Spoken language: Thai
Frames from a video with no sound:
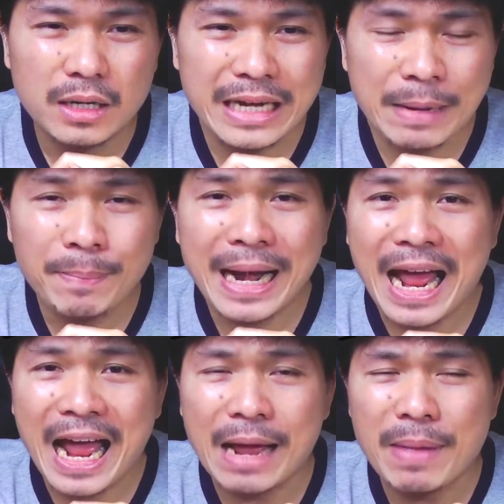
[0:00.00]

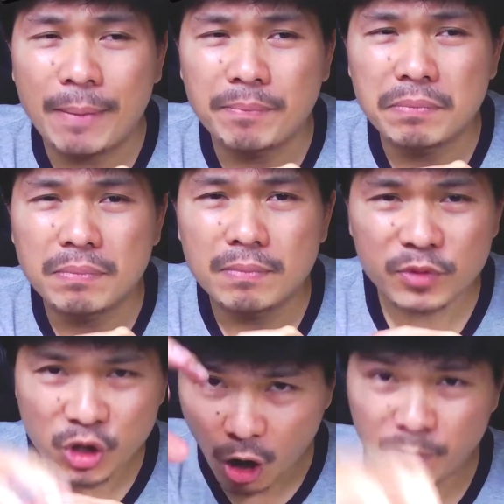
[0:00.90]
Gunplaแบบ
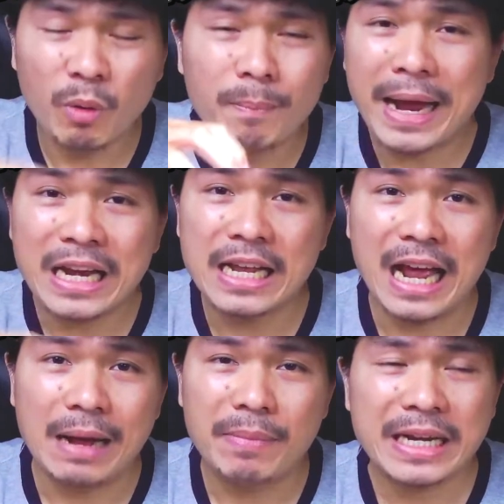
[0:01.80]
ดรอปลงไปเลย
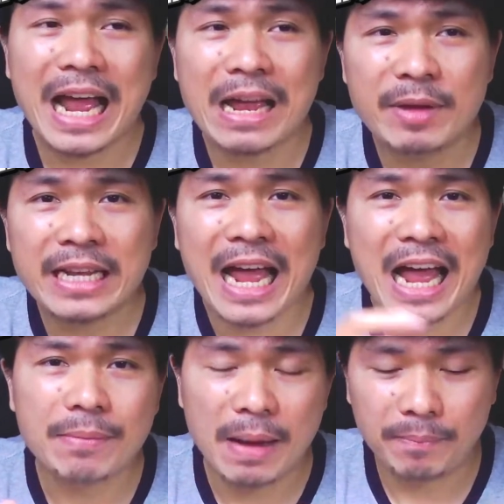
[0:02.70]
อ่ะมันกลายเป็นกา
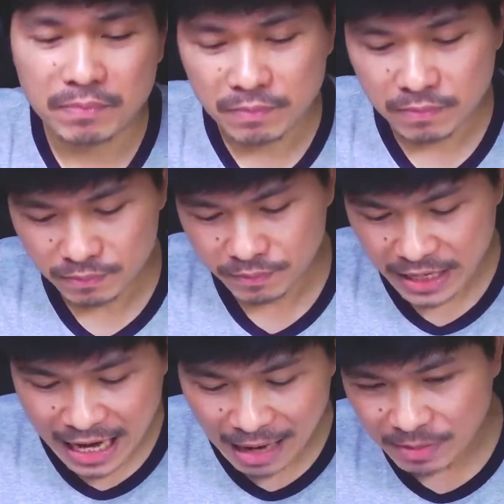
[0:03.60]
รแบบพ
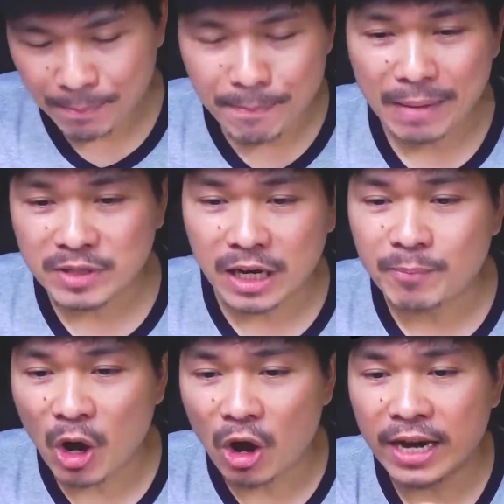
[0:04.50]
ยายามทำแบบ
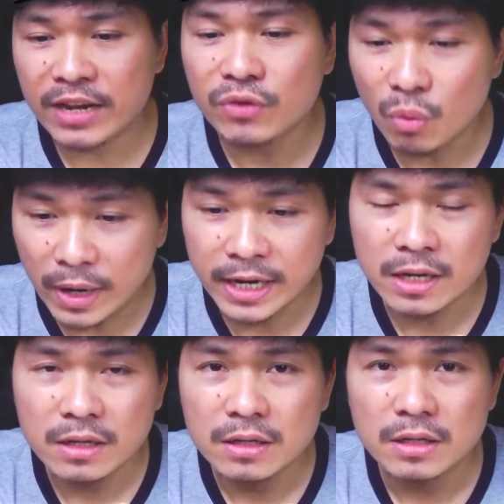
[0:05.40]
จำลองให้สวย
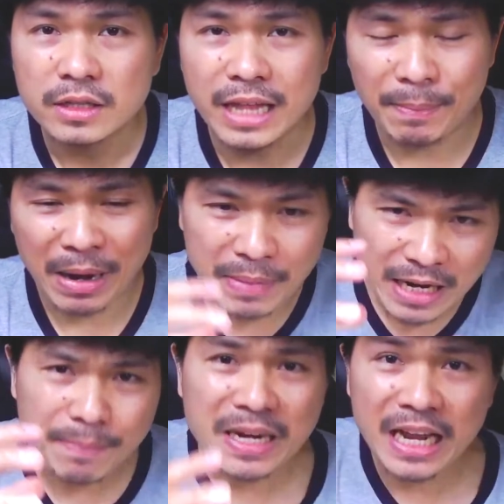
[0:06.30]
แต่มันไม่
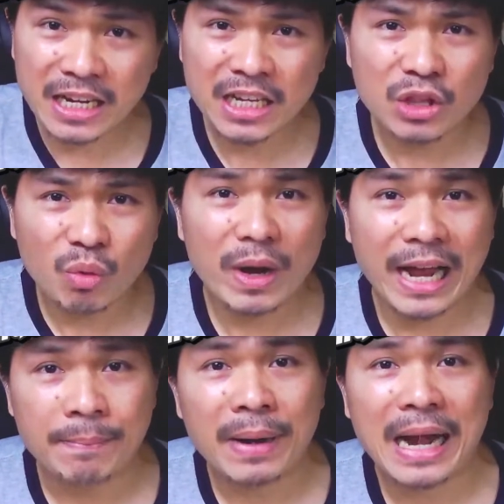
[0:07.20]
ได้ไปเน้นที่ตัว
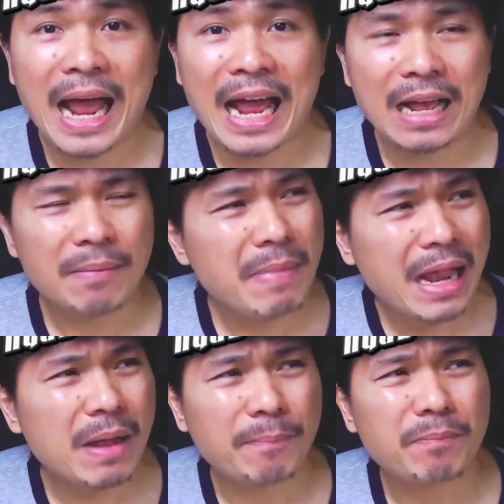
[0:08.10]
Gunplaแล้วแม่
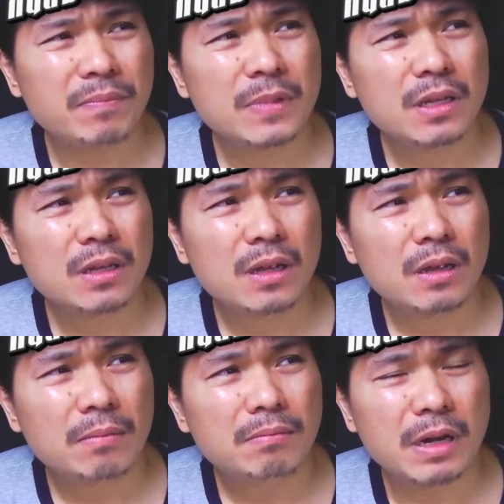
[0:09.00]
งแบบ
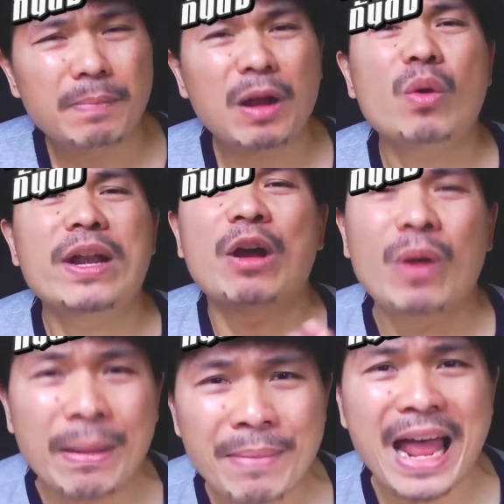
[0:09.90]
เหมือนประกวดไดโอ
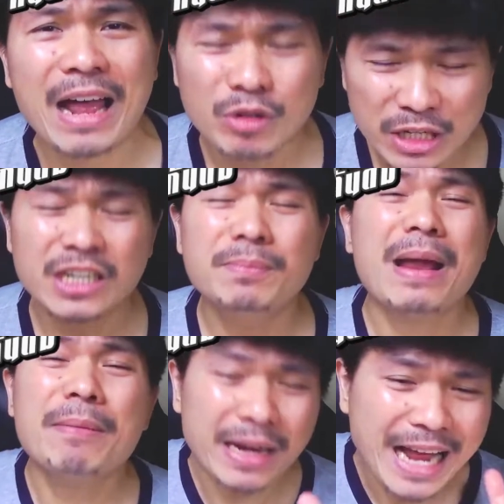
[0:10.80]
รามาจริงๆคือ
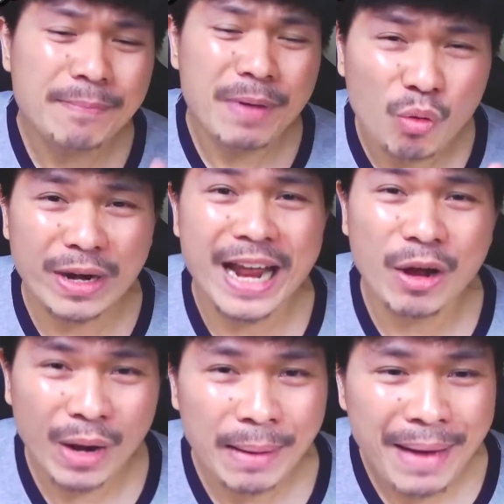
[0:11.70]
แม่งเหมือนการประกวดได
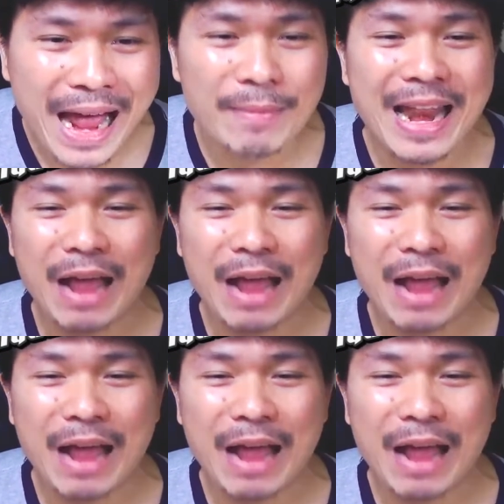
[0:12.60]
โอรามาไปแล้